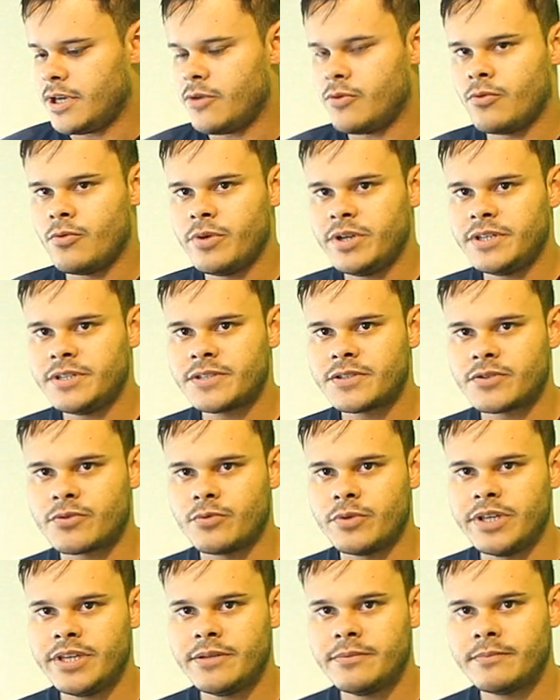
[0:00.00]
É o Green
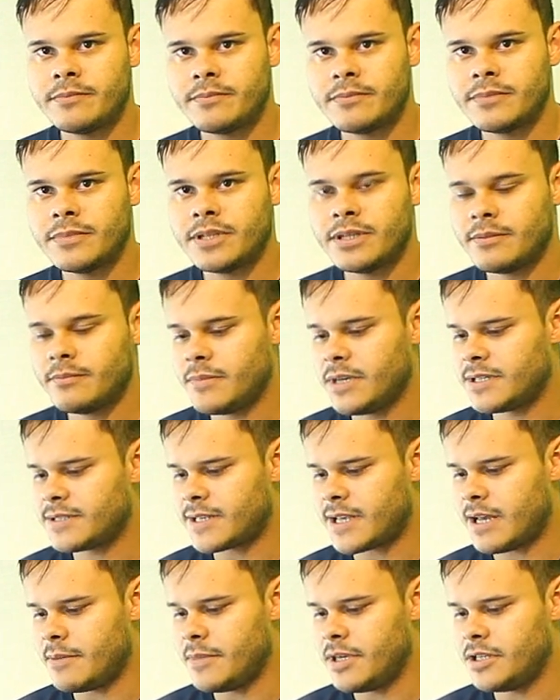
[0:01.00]
Screen,
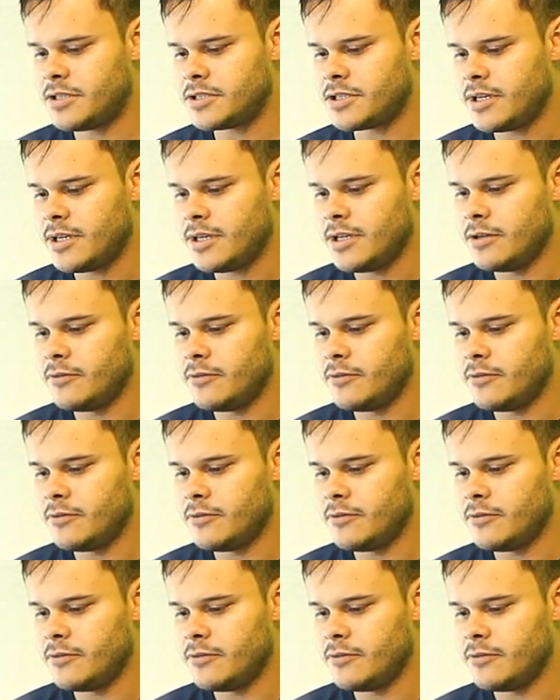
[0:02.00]
basicamente.